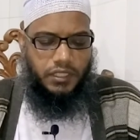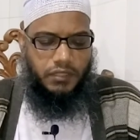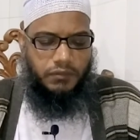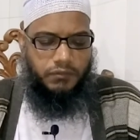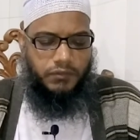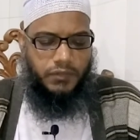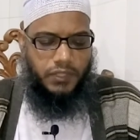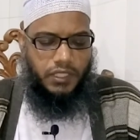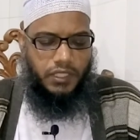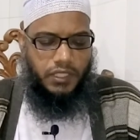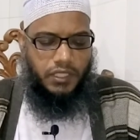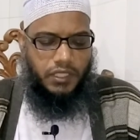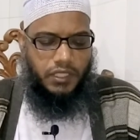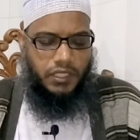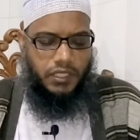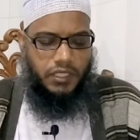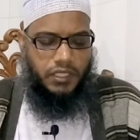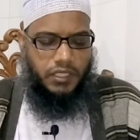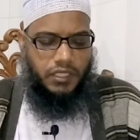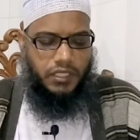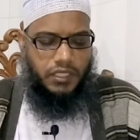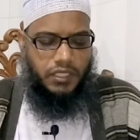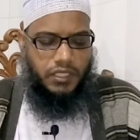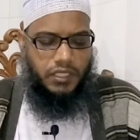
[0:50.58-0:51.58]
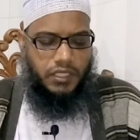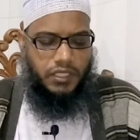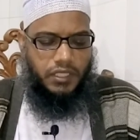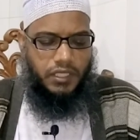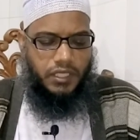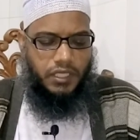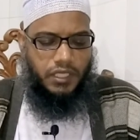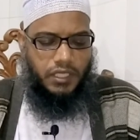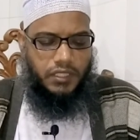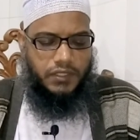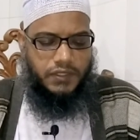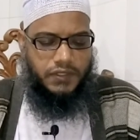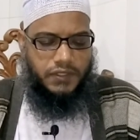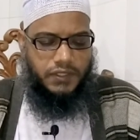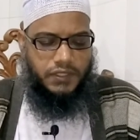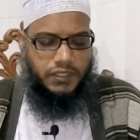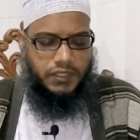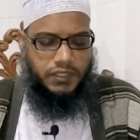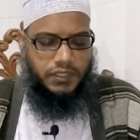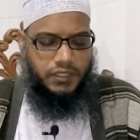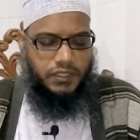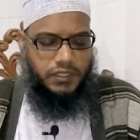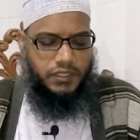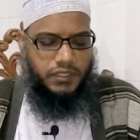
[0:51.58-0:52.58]
আমরা
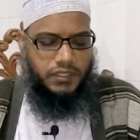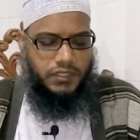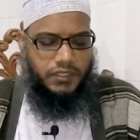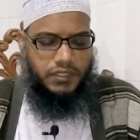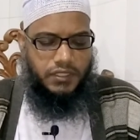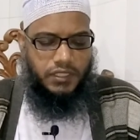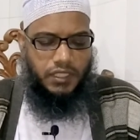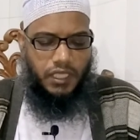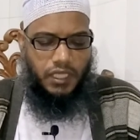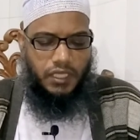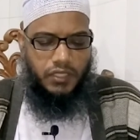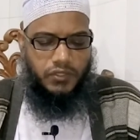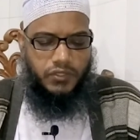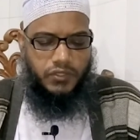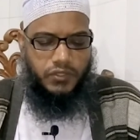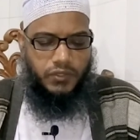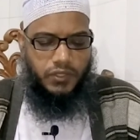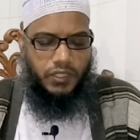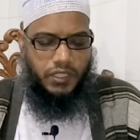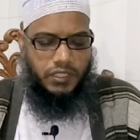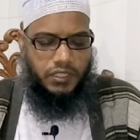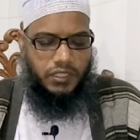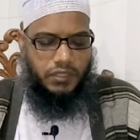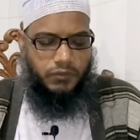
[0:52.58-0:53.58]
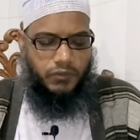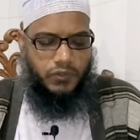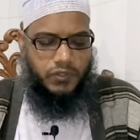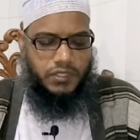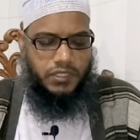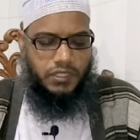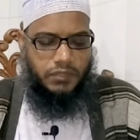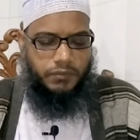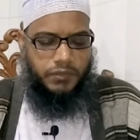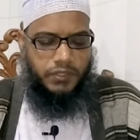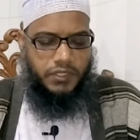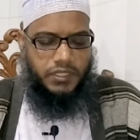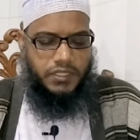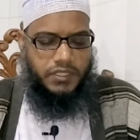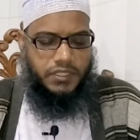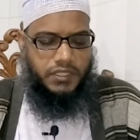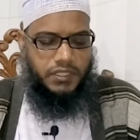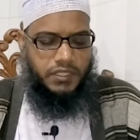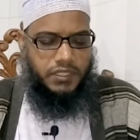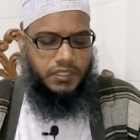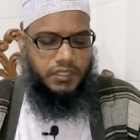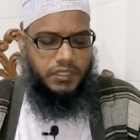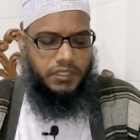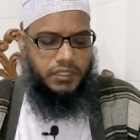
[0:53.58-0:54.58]
আজকে যে আলোচনা নিয়ে বসতে
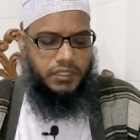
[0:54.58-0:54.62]
পেরেছি